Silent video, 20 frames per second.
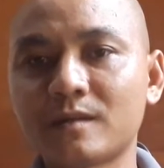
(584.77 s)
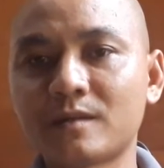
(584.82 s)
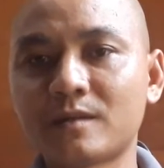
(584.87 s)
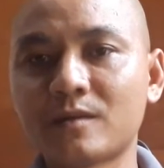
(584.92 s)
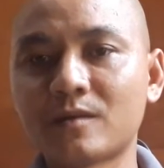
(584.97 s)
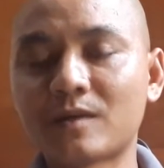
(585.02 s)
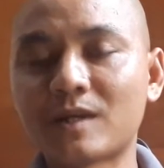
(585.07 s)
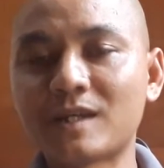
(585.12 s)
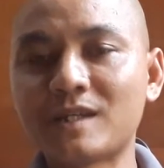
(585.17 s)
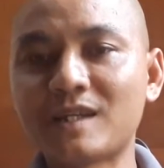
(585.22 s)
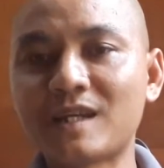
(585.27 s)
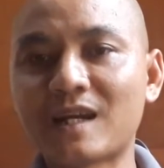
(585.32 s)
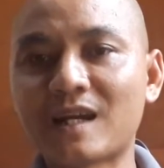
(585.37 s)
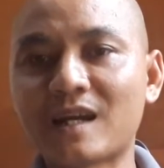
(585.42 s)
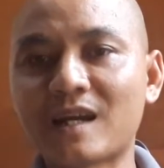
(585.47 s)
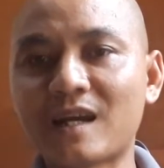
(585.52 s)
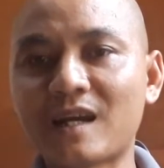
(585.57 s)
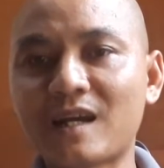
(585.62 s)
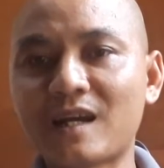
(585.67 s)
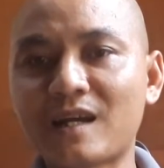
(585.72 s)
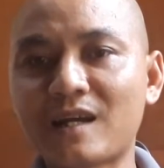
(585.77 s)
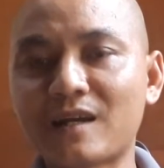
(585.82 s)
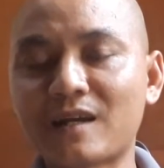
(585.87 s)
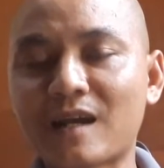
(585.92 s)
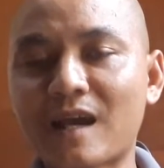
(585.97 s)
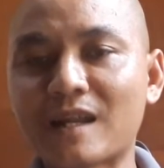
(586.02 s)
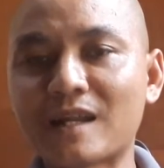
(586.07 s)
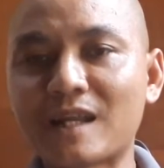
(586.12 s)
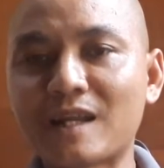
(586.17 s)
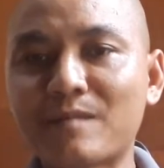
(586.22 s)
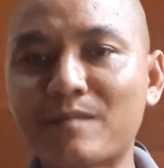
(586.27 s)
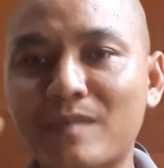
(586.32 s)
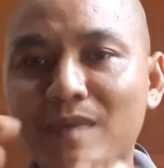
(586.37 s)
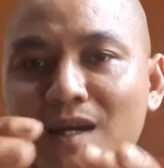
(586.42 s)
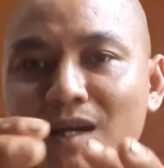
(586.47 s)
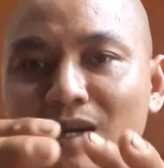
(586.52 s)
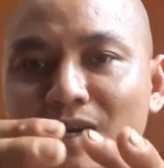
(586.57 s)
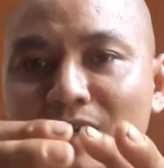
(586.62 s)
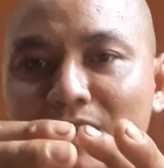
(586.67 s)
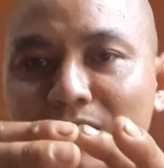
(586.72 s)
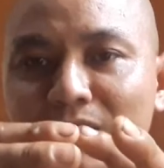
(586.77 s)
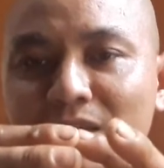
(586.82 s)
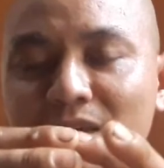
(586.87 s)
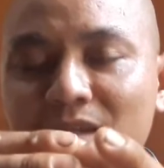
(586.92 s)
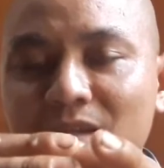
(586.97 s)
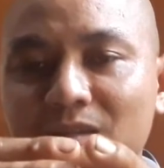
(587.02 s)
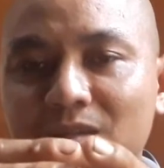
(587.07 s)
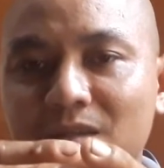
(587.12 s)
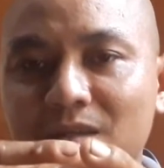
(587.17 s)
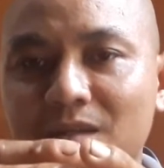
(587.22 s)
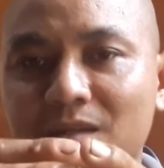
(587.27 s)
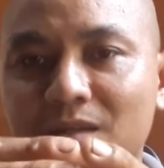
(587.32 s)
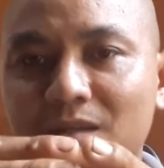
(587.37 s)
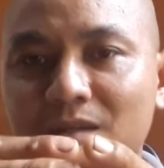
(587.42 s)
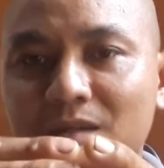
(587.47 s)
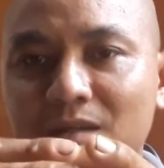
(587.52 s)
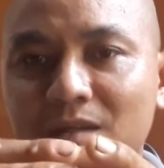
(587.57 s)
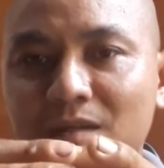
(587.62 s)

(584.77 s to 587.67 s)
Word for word: nhiều khi hả anh em mà à,